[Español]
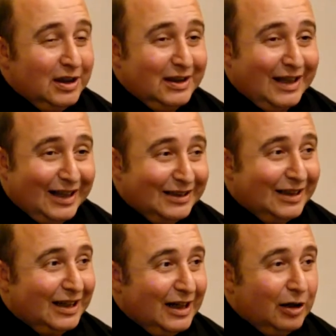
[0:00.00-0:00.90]
de
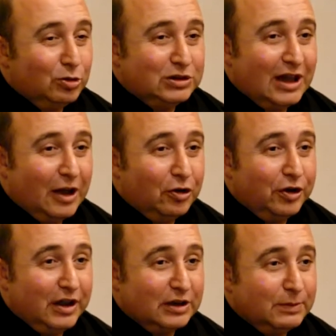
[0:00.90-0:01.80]
gente que le guste la
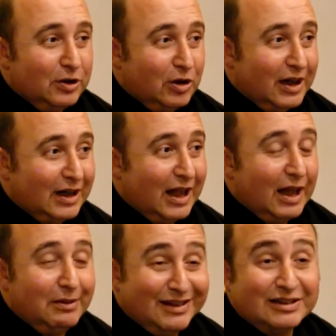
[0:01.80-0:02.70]
cocina española
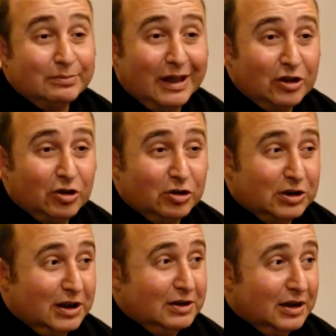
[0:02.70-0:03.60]
cada vez es mayor, o
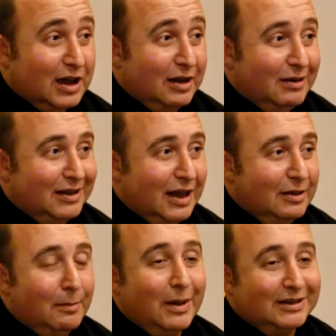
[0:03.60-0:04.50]
sea, cada vez
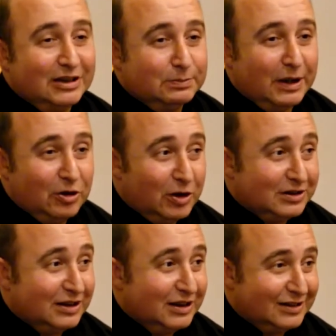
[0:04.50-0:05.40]
hay más
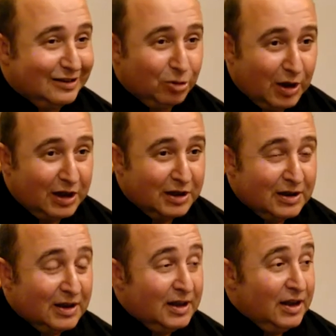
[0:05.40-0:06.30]
españoles en esta ciudad
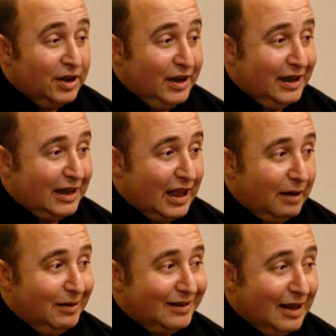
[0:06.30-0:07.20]
y cada
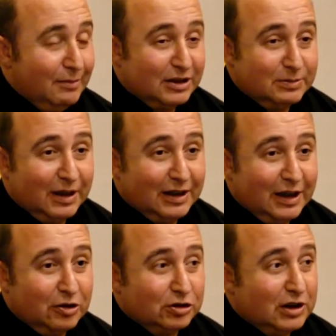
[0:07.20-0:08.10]
vez hay más
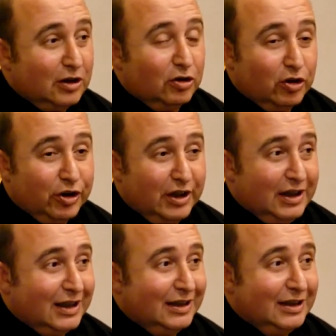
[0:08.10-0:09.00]
mexicanos que conocen
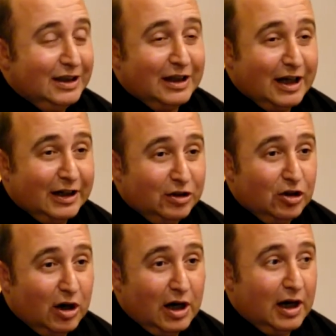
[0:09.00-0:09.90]
y que tienen
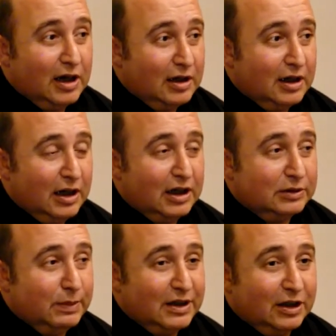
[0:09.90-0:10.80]
cariño a,
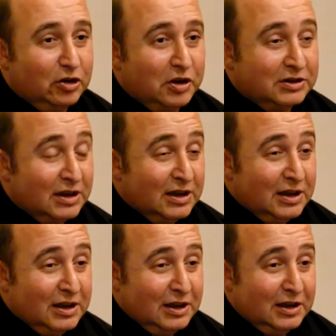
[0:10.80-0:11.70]
España. Entonces,
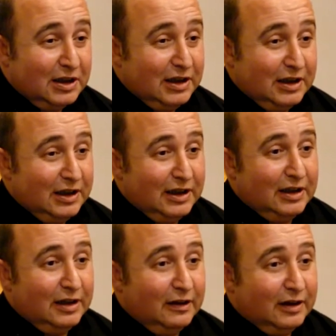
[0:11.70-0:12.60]

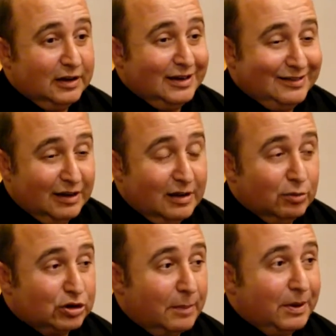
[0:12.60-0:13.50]
eh,
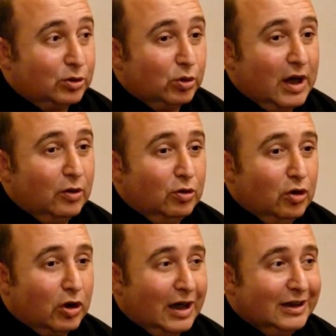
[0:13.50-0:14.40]
decidimos aperturar un
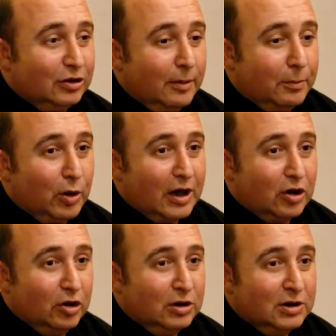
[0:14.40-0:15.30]
localito en Polanco